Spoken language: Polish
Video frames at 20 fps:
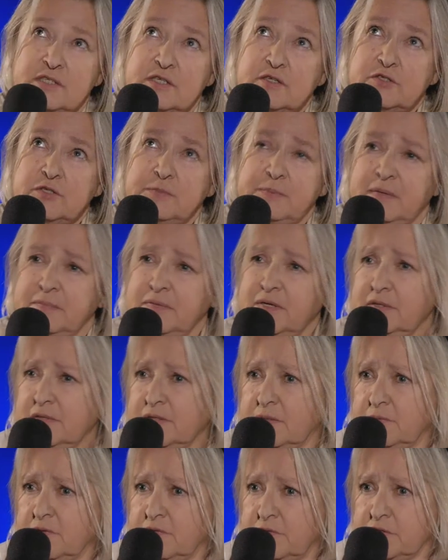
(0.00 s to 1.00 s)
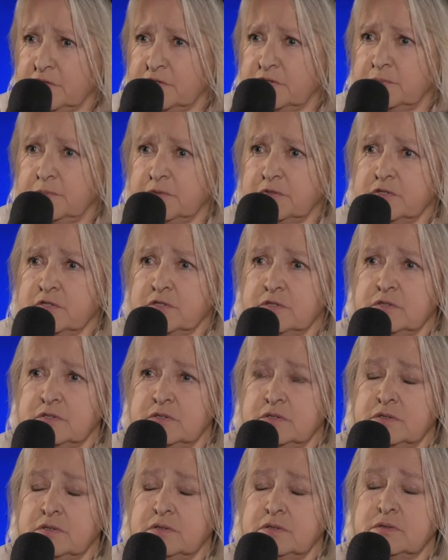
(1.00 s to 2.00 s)
Z tego co pamiętam, bo właśnie
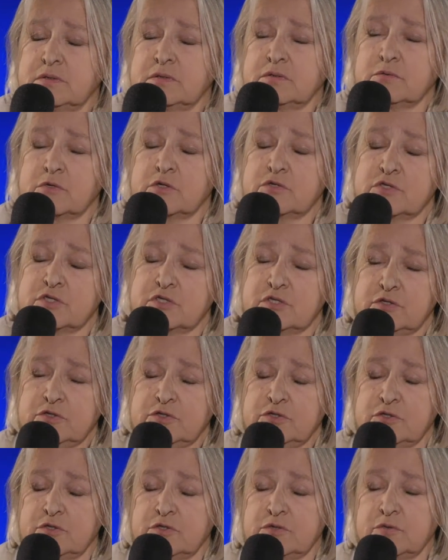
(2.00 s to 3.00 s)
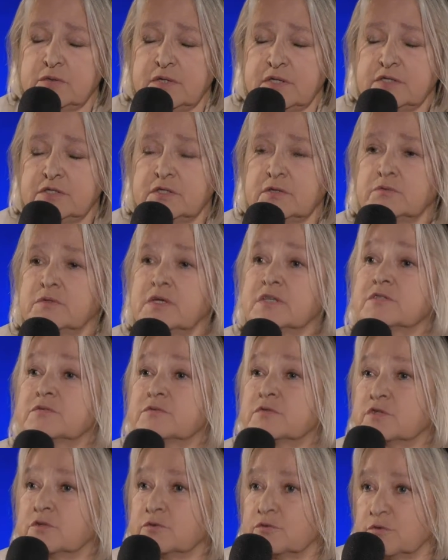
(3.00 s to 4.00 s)
podczas y, uroczystości stulecia u nas
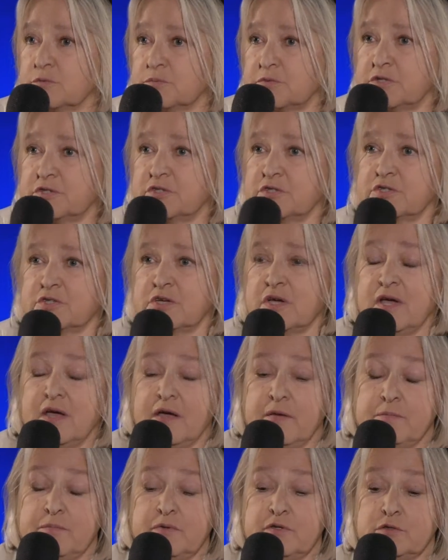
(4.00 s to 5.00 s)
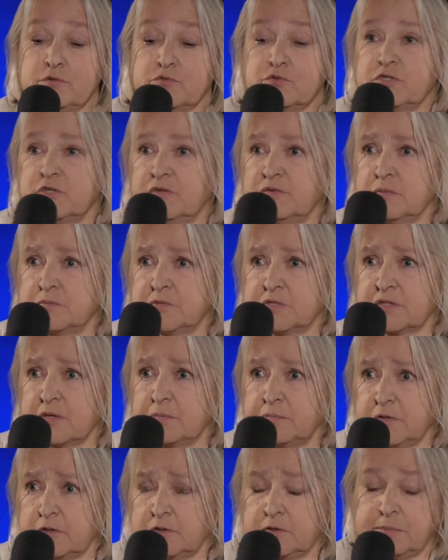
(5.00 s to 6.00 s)
w studiu przecież byli uczniowie, przede
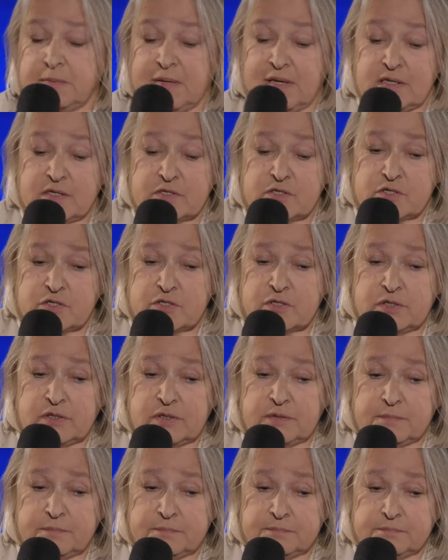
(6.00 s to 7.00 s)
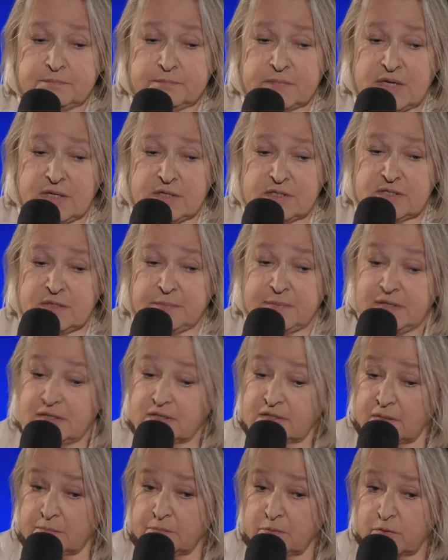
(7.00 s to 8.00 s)
wszystkim Piotr Paleczny, mm, Alicja
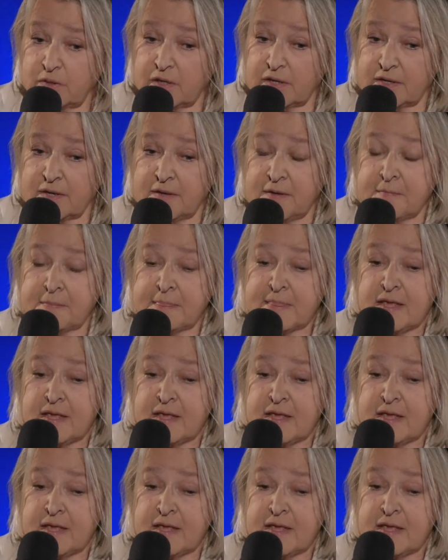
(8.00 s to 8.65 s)
Paleta-Bugaj